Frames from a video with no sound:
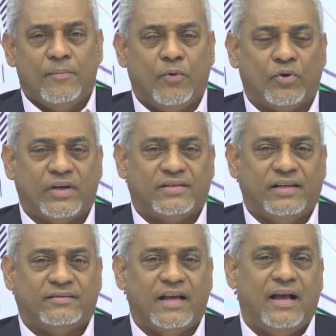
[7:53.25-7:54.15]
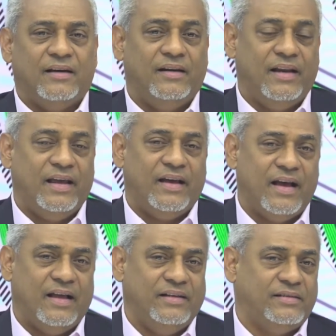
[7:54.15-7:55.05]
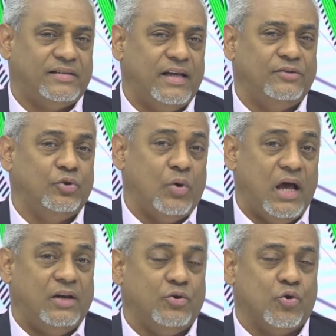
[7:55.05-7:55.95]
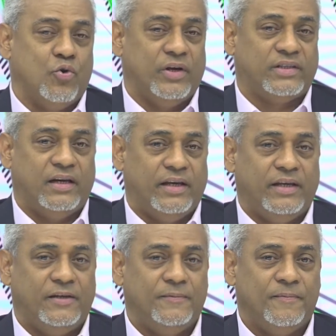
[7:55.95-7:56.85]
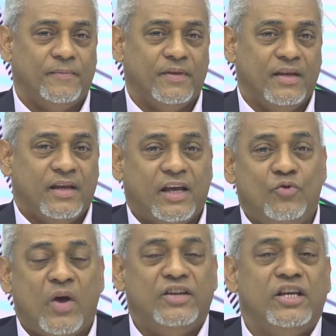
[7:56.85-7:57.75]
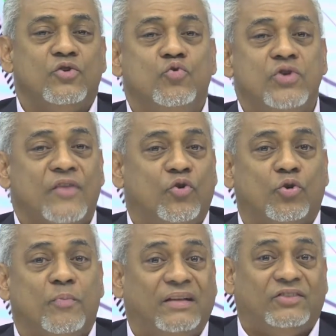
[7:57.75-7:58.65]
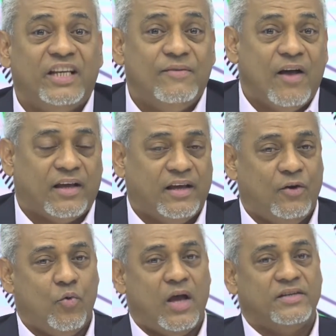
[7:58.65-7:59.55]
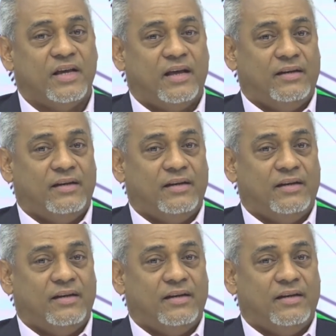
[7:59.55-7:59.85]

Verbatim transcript: porque se está legalizando algo con esa ley que no hay ninguna normativa que lo haya